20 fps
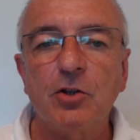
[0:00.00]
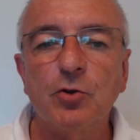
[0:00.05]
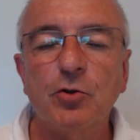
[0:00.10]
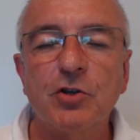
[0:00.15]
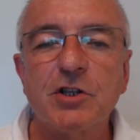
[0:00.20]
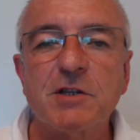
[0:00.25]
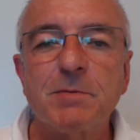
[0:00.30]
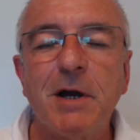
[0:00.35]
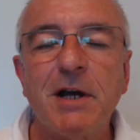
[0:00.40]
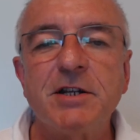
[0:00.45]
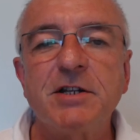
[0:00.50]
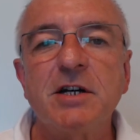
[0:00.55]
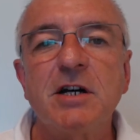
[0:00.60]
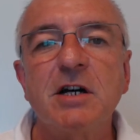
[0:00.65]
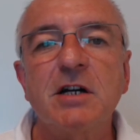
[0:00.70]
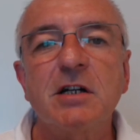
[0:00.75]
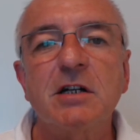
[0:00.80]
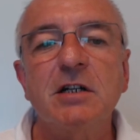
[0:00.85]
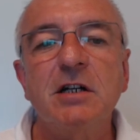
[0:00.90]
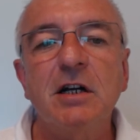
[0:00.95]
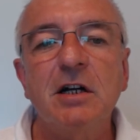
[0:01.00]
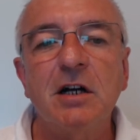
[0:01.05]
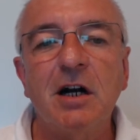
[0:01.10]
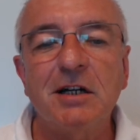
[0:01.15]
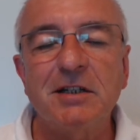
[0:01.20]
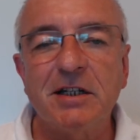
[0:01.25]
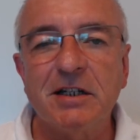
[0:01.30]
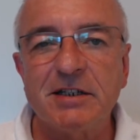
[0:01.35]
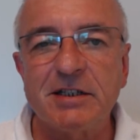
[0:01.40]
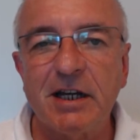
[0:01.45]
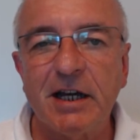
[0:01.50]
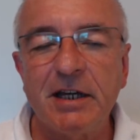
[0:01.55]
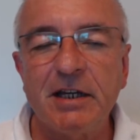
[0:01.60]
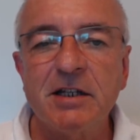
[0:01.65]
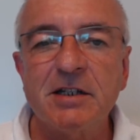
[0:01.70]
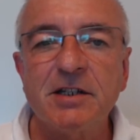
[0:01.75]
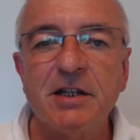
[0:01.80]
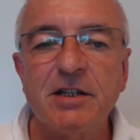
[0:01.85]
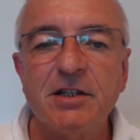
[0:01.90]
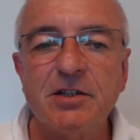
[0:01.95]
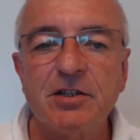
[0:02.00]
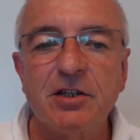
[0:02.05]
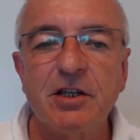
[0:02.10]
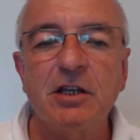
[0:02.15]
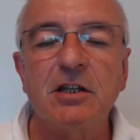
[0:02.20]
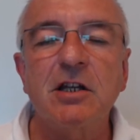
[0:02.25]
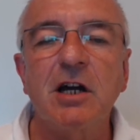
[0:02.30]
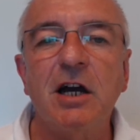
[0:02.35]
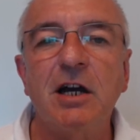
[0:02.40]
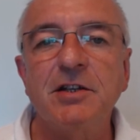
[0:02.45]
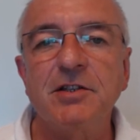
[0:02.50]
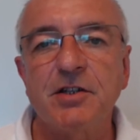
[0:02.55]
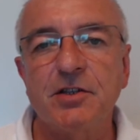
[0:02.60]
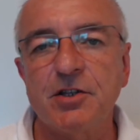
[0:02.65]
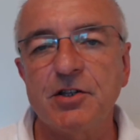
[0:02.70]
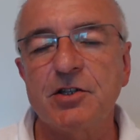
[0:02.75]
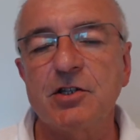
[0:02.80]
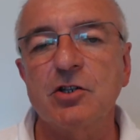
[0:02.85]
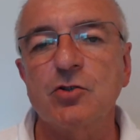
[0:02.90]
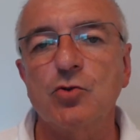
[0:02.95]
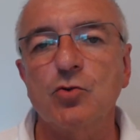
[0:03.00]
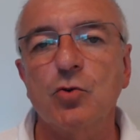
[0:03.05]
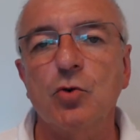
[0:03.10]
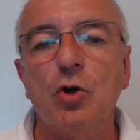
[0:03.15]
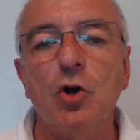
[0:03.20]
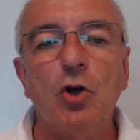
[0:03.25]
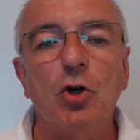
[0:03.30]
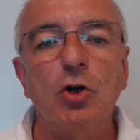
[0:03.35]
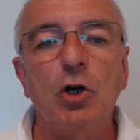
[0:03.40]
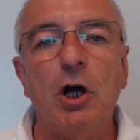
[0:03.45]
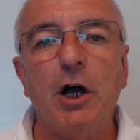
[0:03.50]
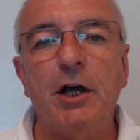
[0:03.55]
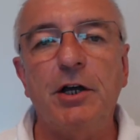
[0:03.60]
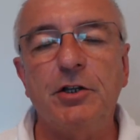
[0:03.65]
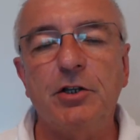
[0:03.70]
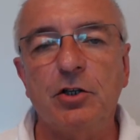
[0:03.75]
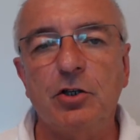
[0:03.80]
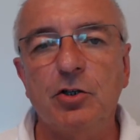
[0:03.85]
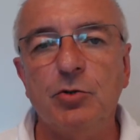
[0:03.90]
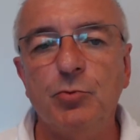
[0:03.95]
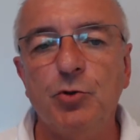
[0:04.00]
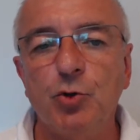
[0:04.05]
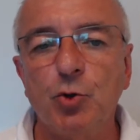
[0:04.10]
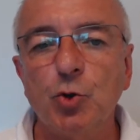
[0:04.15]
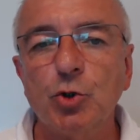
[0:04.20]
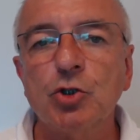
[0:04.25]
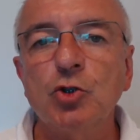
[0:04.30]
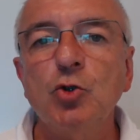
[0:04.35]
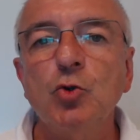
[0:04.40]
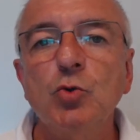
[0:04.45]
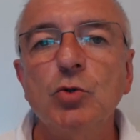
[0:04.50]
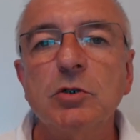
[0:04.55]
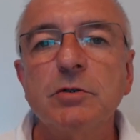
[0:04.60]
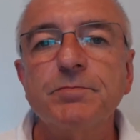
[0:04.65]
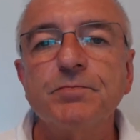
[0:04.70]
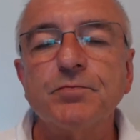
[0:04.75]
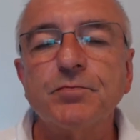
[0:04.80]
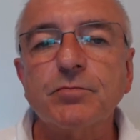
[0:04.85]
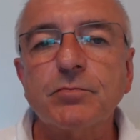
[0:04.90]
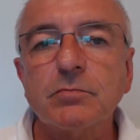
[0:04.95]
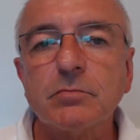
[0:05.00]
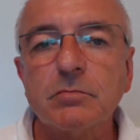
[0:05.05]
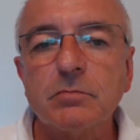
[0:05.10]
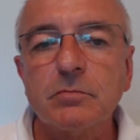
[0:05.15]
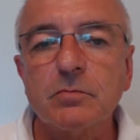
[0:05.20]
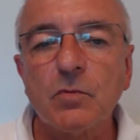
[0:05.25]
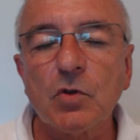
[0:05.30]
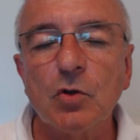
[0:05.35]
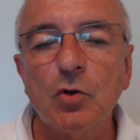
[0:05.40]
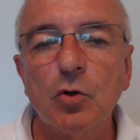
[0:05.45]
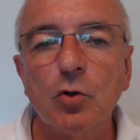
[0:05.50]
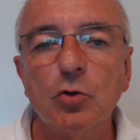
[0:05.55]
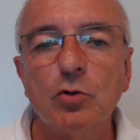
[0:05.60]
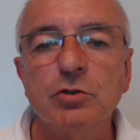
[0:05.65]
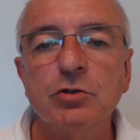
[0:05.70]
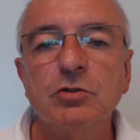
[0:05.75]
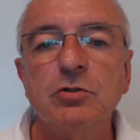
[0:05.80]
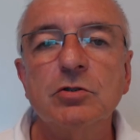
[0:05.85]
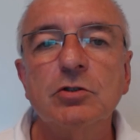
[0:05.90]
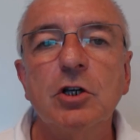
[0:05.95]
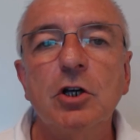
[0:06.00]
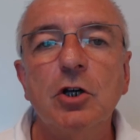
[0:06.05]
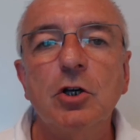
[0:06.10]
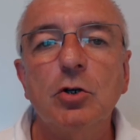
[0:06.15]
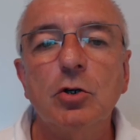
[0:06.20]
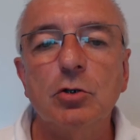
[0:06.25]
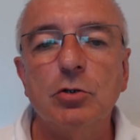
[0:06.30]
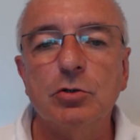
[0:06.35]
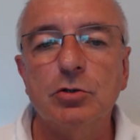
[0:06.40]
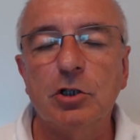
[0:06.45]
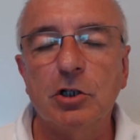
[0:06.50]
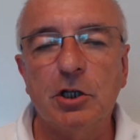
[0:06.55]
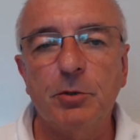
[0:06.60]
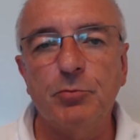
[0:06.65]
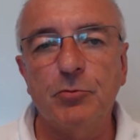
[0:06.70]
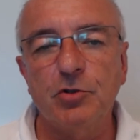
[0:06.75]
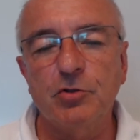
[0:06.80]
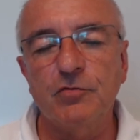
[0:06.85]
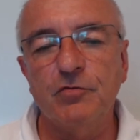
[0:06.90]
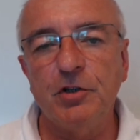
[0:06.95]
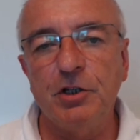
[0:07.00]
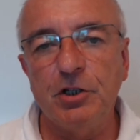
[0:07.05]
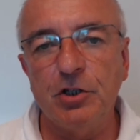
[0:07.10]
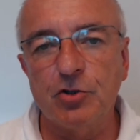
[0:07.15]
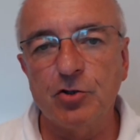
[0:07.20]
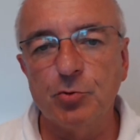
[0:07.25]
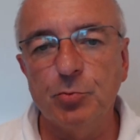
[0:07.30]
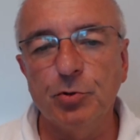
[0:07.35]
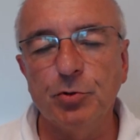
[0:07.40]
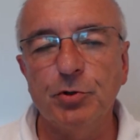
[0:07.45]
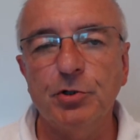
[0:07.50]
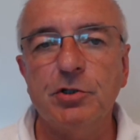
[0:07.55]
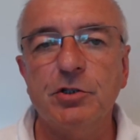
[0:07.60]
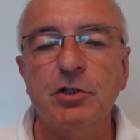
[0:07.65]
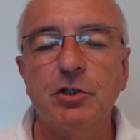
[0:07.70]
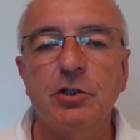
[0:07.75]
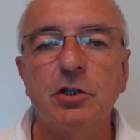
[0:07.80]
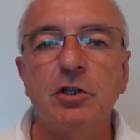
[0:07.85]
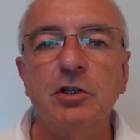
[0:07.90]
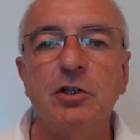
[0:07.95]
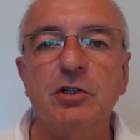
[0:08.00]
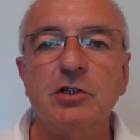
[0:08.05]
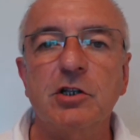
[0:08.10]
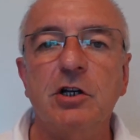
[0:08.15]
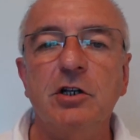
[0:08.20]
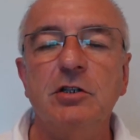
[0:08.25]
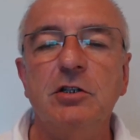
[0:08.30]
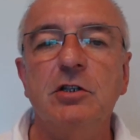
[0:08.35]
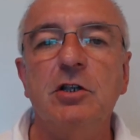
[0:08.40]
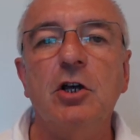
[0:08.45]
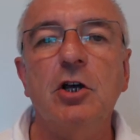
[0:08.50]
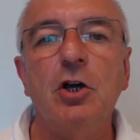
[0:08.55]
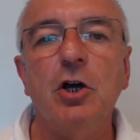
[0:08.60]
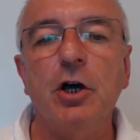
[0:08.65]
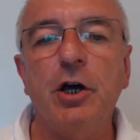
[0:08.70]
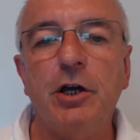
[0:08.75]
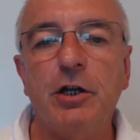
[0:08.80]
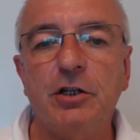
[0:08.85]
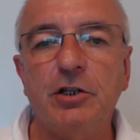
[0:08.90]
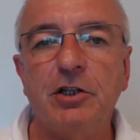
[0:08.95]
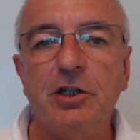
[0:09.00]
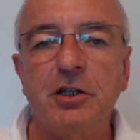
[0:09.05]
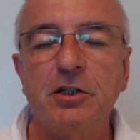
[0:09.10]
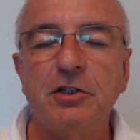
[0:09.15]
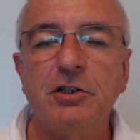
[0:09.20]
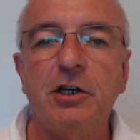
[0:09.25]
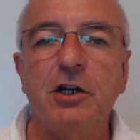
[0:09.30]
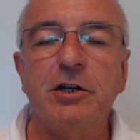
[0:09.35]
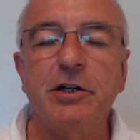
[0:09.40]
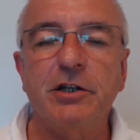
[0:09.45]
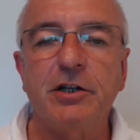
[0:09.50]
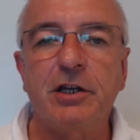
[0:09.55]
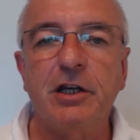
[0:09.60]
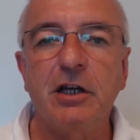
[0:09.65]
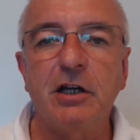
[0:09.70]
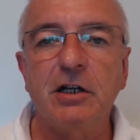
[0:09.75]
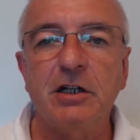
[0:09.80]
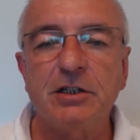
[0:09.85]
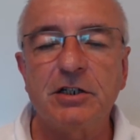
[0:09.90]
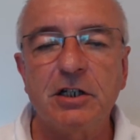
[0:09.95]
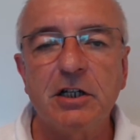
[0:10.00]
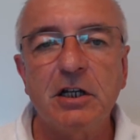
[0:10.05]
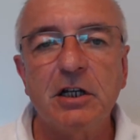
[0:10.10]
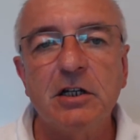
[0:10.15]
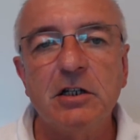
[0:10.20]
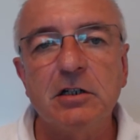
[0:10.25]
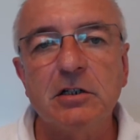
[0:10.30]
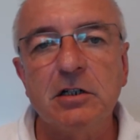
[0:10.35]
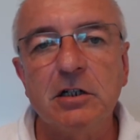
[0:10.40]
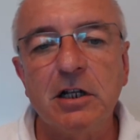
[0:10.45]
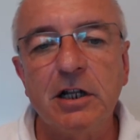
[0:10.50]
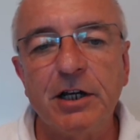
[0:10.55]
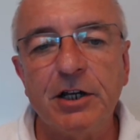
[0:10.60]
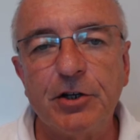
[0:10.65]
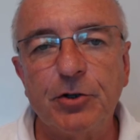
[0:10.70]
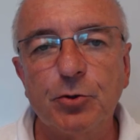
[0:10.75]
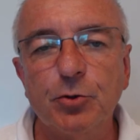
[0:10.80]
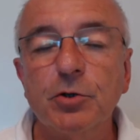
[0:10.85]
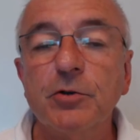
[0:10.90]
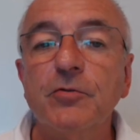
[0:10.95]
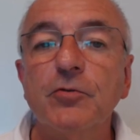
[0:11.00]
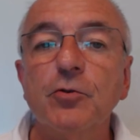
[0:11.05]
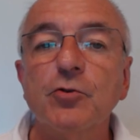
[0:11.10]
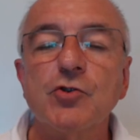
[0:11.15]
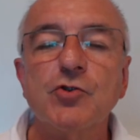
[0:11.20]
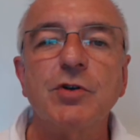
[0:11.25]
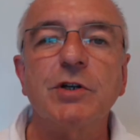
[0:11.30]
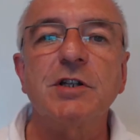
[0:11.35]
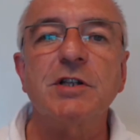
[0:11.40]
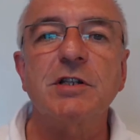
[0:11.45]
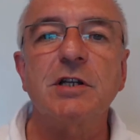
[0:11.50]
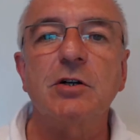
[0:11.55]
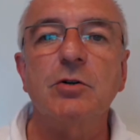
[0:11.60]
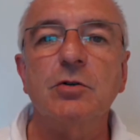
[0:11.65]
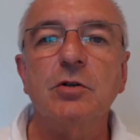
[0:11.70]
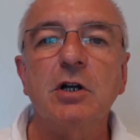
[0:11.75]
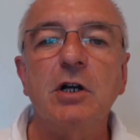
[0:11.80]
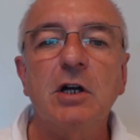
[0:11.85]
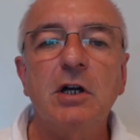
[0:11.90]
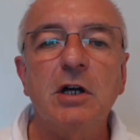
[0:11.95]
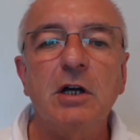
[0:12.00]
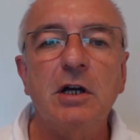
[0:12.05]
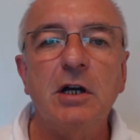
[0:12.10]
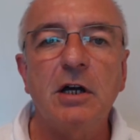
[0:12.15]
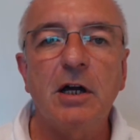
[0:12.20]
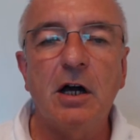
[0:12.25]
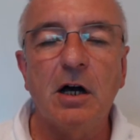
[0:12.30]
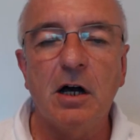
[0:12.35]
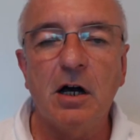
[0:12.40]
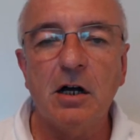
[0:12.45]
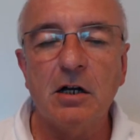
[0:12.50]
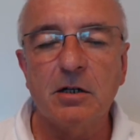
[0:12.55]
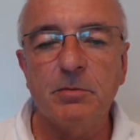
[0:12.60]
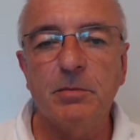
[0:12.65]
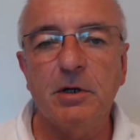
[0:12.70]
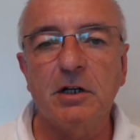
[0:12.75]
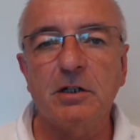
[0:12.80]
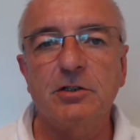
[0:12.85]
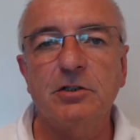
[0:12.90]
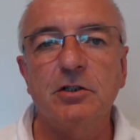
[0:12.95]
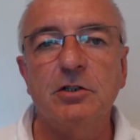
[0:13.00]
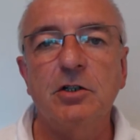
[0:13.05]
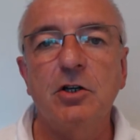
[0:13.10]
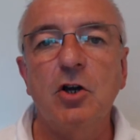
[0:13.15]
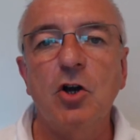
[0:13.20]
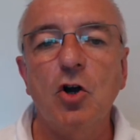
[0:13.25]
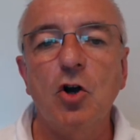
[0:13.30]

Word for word: Noch zwei Tage hat er es eingesetzt. Jeder Einsatz ist ja so einige Minuten nur. Und äh, da gibt es wenig zu berücksichtigen. Das kann eigentlich jeder, der AGK hat, äh, leicht durchführen. So hat es auch Herr A gemacht.